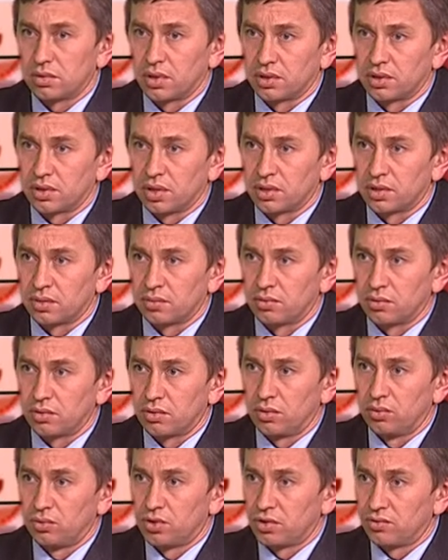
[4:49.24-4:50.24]
так скажем,
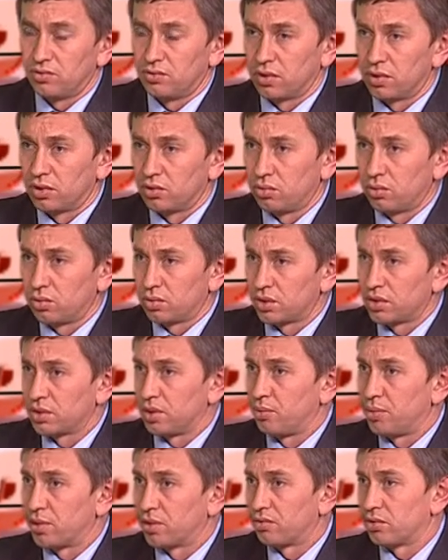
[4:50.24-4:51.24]
ключевые
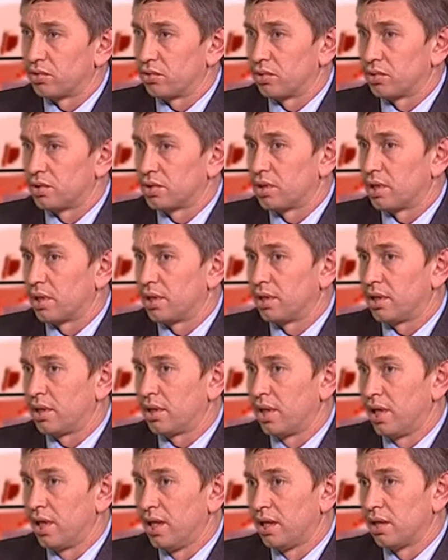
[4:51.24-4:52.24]
должности, первые должности,
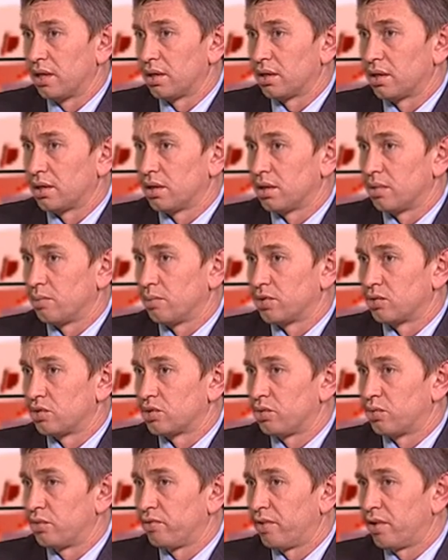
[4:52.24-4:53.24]
они
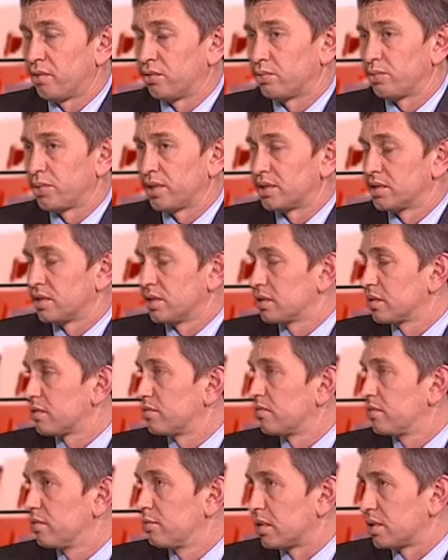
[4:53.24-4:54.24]
подразумевают процесс
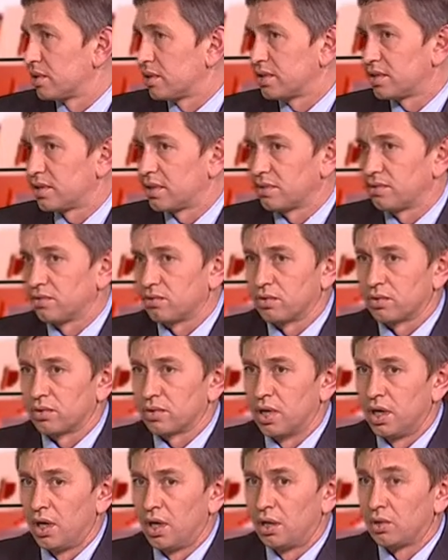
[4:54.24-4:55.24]
выборности. Вот.
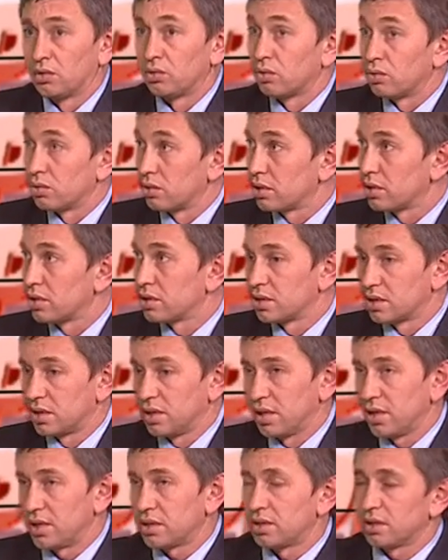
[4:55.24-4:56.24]
Но
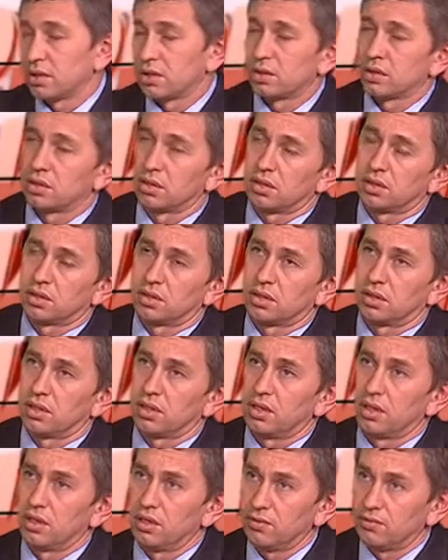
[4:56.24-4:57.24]
здесь
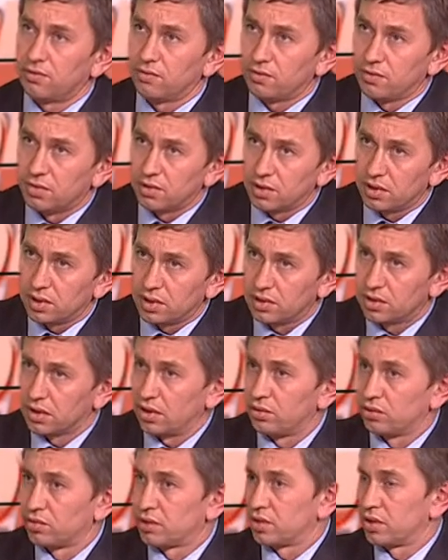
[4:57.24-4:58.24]
и в
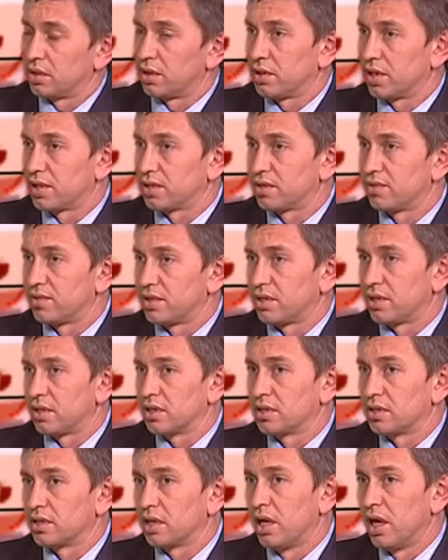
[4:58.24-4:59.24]
резолюции нашего
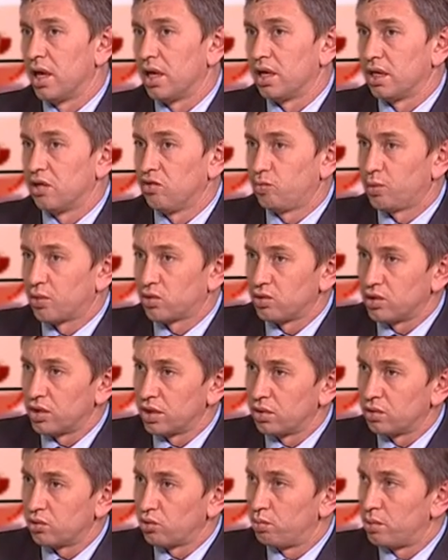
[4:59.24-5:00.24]
съезда, и в
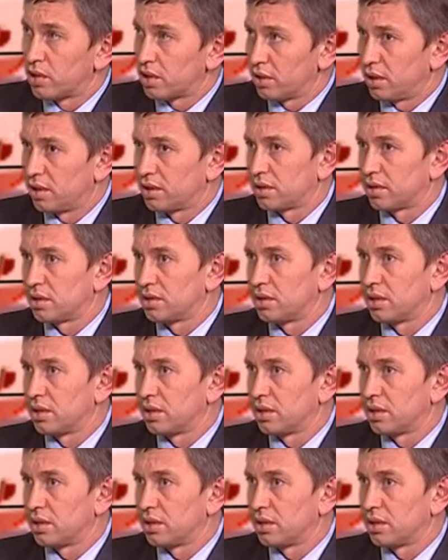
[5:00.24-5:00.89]
поручении губернатора